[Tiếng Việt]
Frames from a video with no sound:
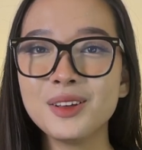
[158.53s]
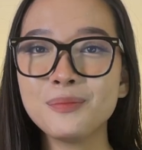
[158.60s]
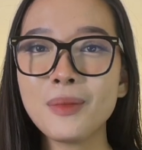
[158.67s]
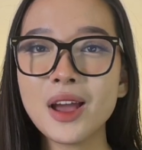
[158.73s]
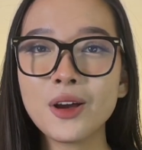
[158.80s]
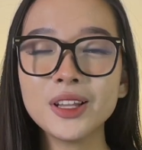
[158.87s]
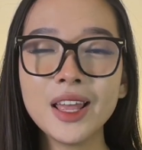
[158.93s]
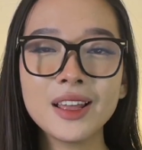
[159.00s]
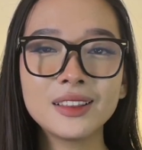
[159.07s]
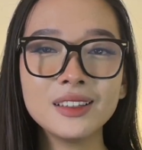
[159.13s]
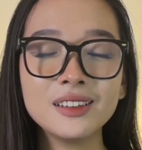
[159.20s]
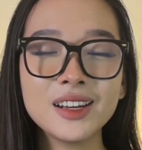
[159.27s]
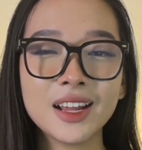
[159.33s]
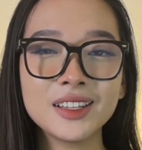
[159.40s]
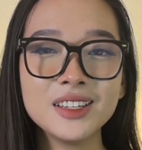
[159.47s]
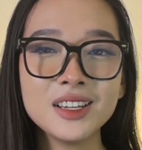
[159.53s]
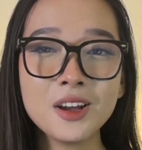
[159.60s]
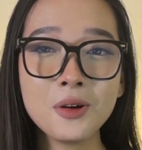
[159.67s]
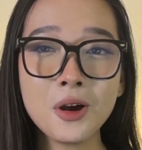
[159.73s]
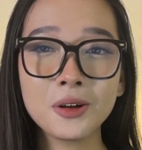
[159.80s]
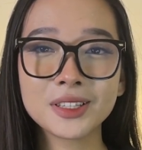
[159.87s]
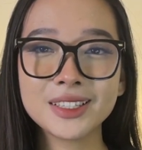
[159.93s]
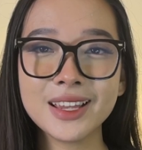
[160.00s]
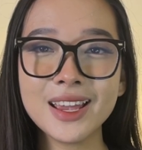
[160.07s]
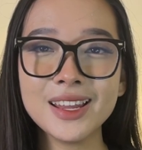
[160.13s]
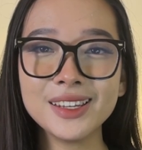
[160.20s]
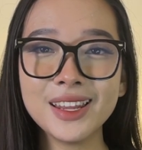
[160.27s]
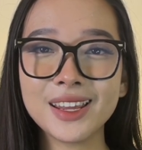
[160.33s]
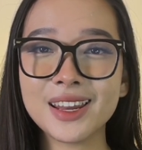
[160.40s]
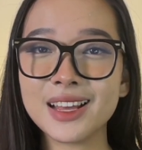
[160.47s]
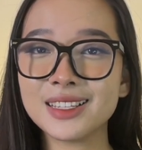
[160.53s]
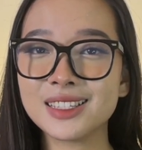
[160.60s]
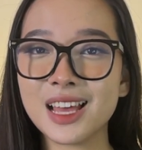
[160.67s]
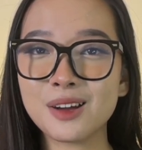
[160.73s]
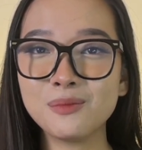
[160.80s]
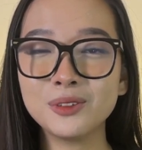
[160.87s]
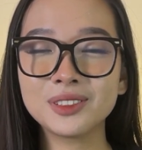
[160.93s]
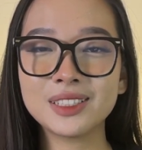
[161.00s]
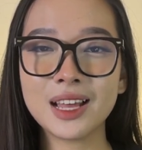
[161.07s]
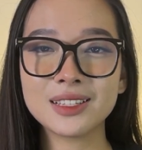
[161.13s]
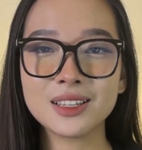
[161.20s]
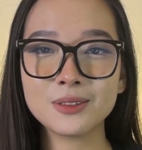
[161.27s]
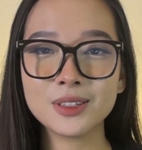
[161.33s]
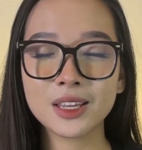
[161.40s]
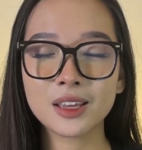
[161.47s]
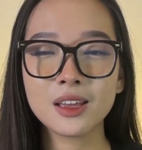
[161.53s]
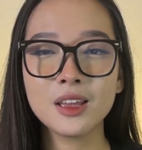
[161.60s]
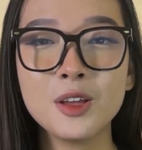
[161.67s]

Bạn có thể tự đặt những câu hỏi trên để đánh giá một sàn giao dịch.